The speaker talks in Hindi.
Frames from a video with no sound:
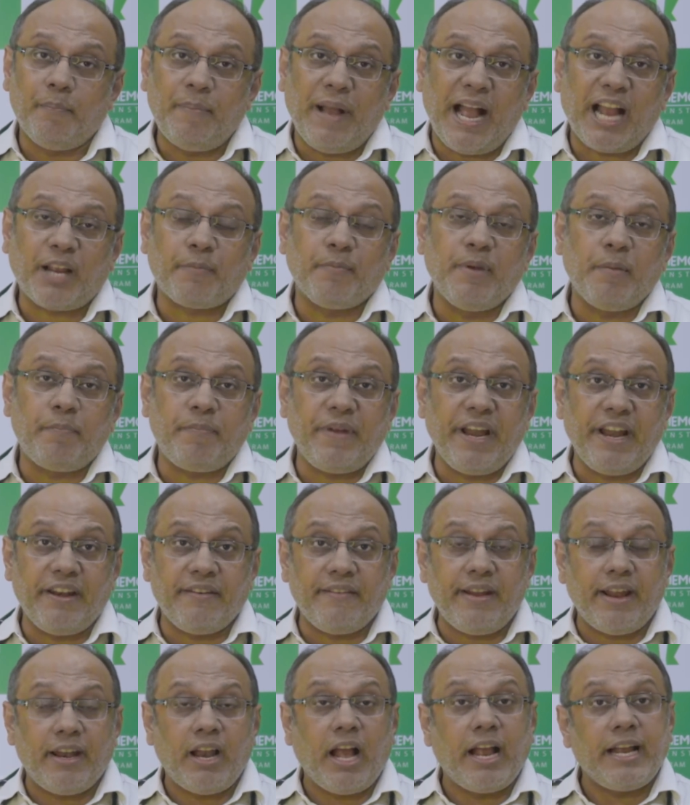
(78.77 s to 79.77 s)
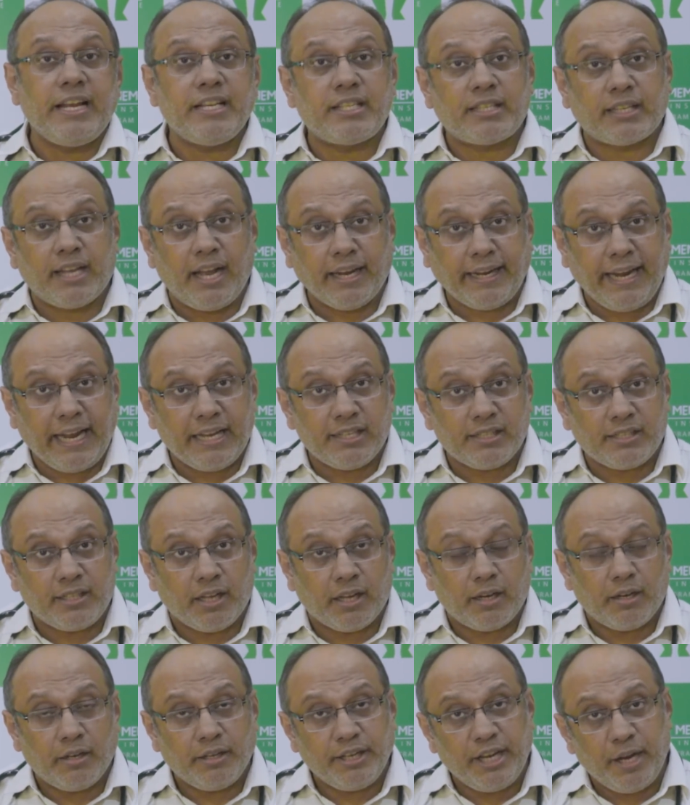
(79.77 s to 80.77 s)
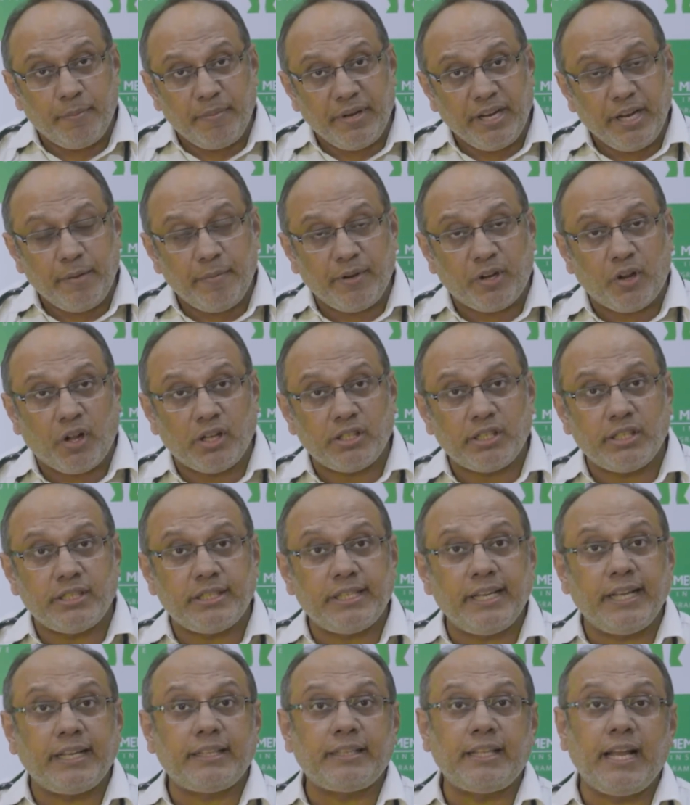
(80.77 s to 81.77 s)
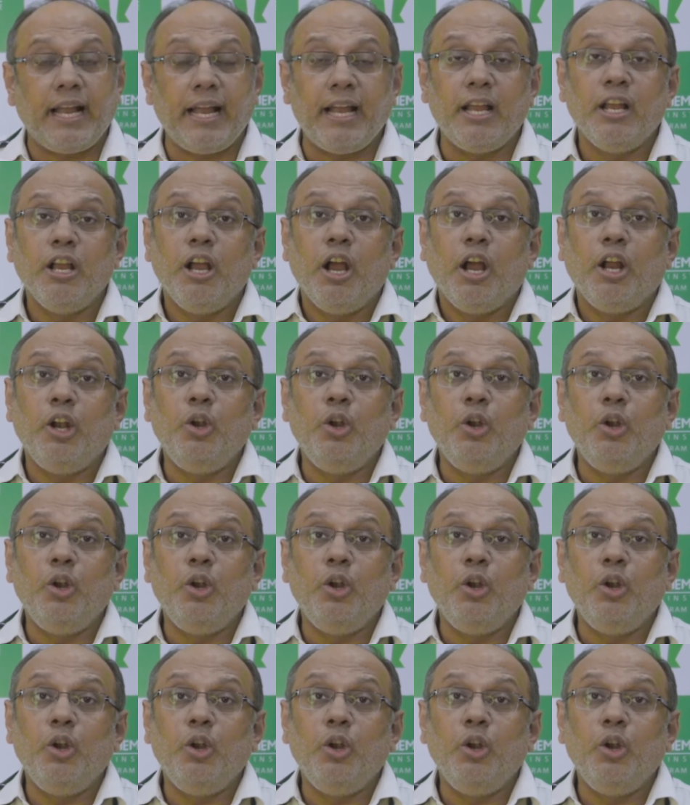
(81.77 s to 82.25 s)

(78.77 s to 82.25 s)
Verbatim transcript: बैक में पेन रहना इसका कैंसर ये भी हिमिटोलॉजिस्ट देखता है